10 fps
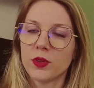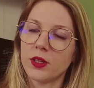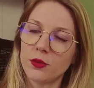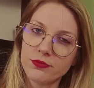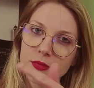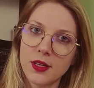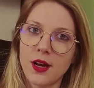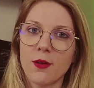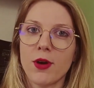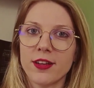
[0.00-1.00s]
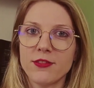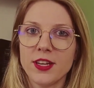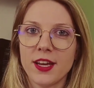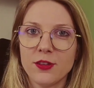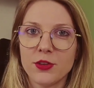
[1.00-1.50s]
Então, aguarda a
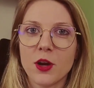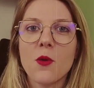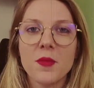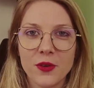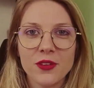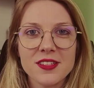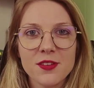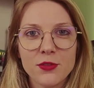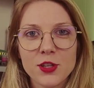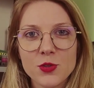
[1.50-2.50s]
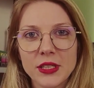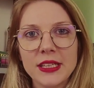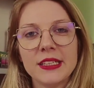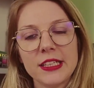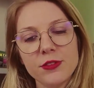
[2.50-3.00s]
vinheta, fica comigo nesse vídeo
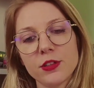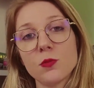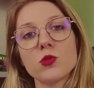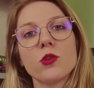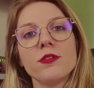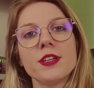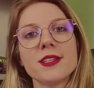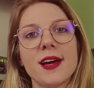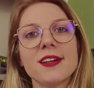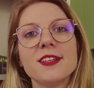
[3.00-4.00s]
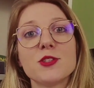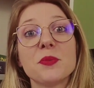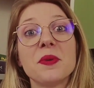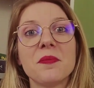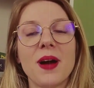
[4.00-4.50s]
e vamos conversar
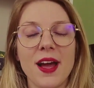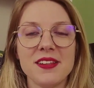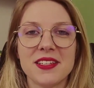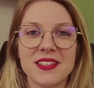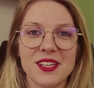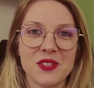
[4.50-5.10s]
sobre mais esse